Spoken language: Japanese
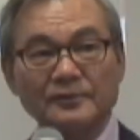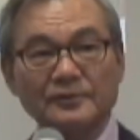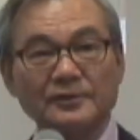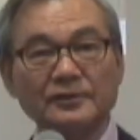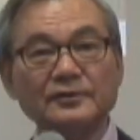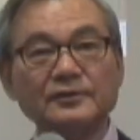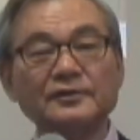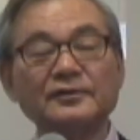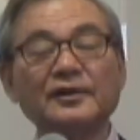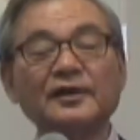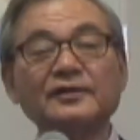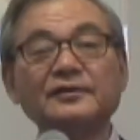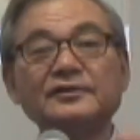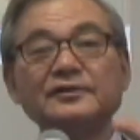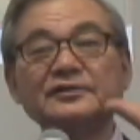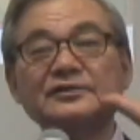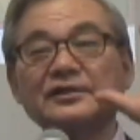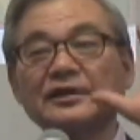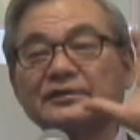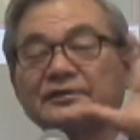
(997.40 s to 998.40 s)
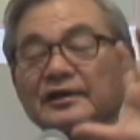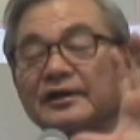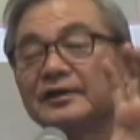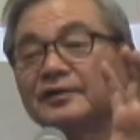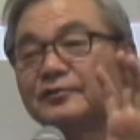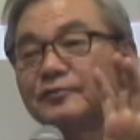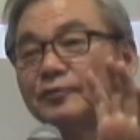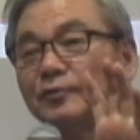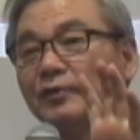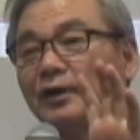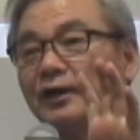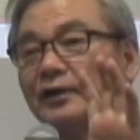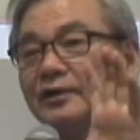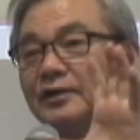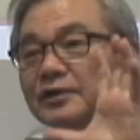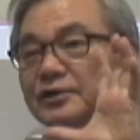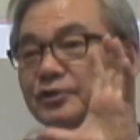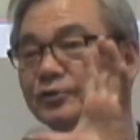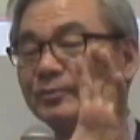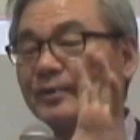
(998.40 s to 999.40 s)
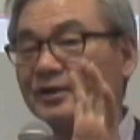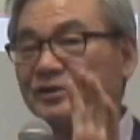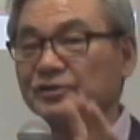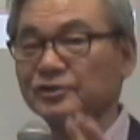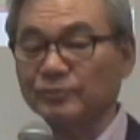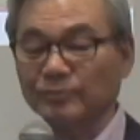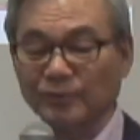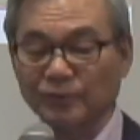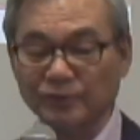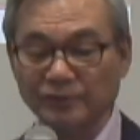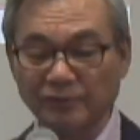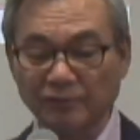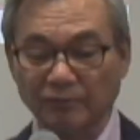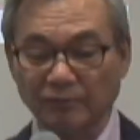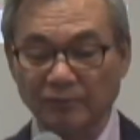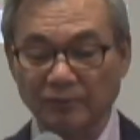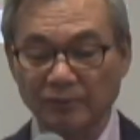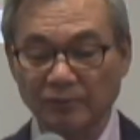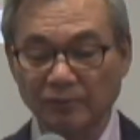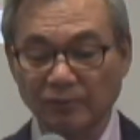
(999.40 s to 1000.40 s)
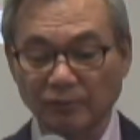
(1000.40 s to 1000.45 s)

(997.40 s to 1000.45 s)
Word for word: 神殿に捧げるのは一番搾りの